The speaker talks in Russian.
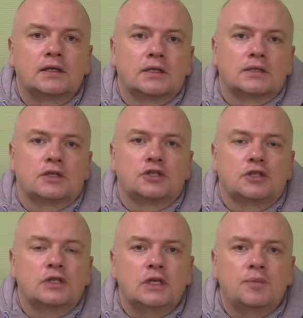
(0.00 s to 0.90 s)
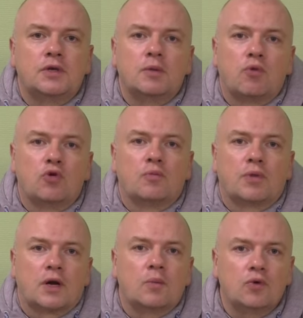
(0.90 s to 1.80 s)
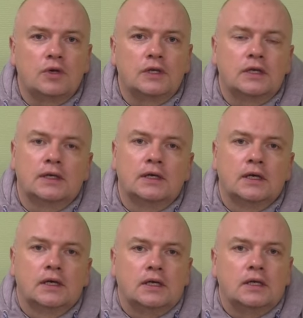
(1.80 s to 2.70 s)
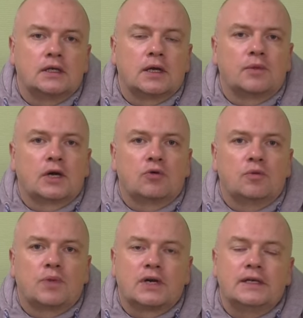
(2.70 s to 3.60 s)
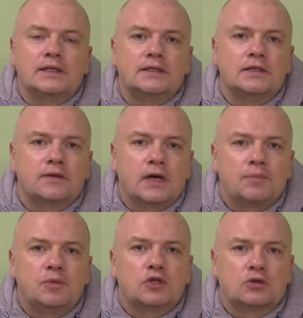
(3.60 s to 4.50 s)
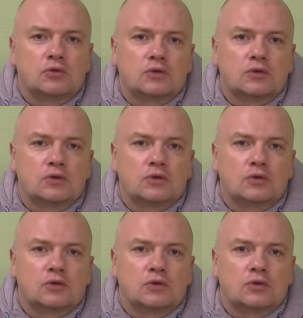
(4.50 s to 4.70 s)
достаточно гибкий, полупараболики или там такой прогрессив, как пишут, но,